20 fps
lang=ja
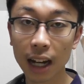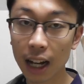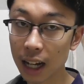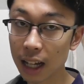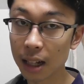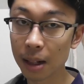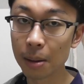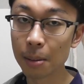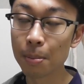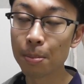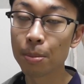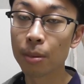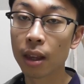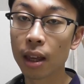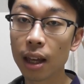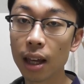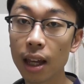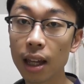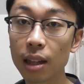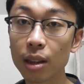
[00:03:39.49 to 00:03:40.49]
はい
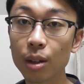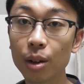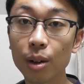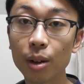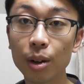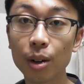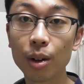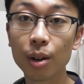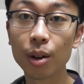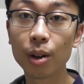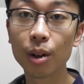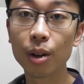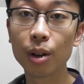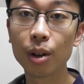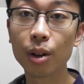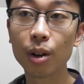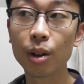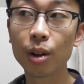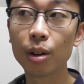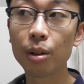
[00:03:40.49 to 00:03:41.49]
えっ、
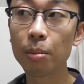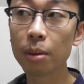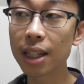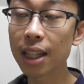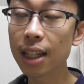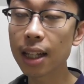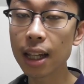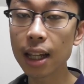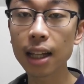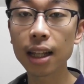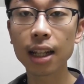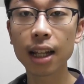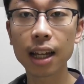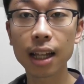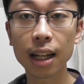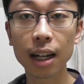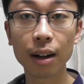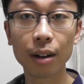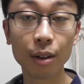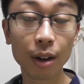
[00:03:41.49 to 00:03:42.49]
とまたね
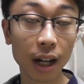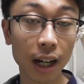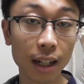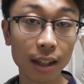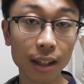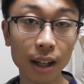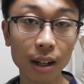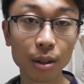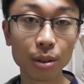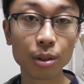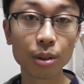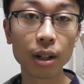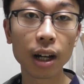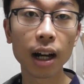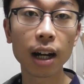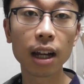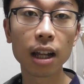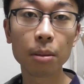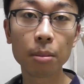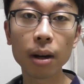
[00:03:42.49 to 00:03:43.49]
何かわからないこと
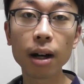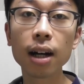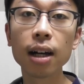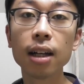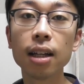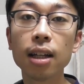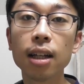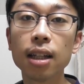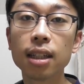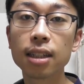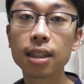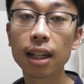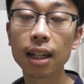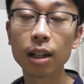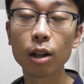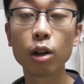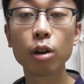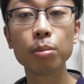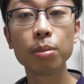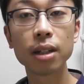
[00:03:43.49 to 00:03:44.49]
があれば下
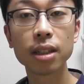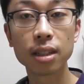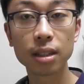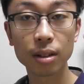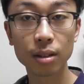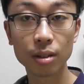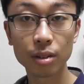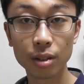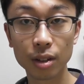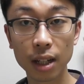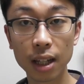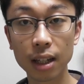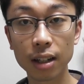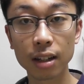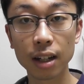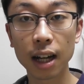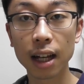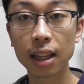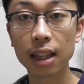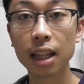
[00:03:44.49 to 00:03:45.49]
にホームページの方の
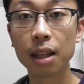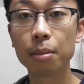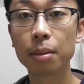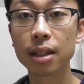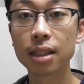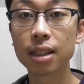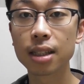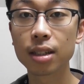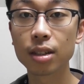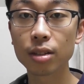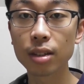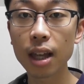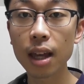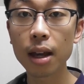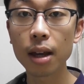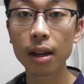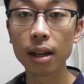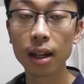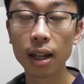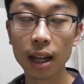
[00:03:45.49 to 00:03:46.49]
リンク貼ってますの
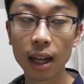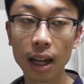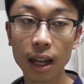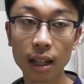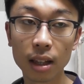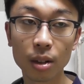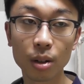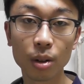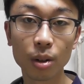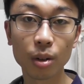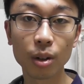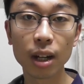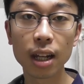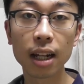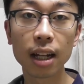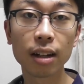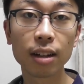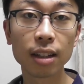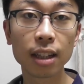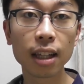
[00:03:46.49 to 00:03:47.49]
で、えっ、とご
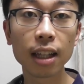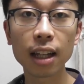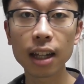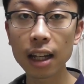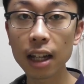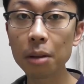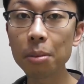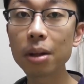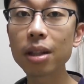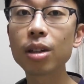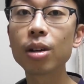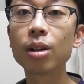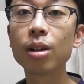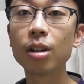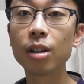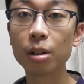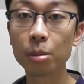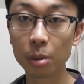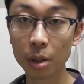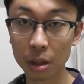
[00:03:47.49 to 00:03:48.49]
連絡いただければと
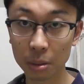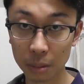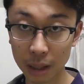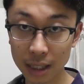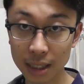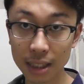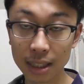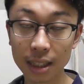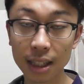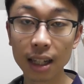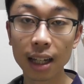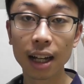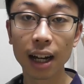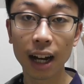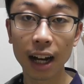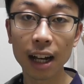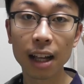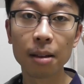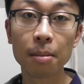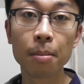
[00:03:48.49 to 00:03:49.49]
思います
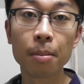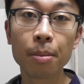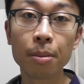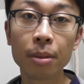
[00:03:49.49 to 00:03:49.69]
はい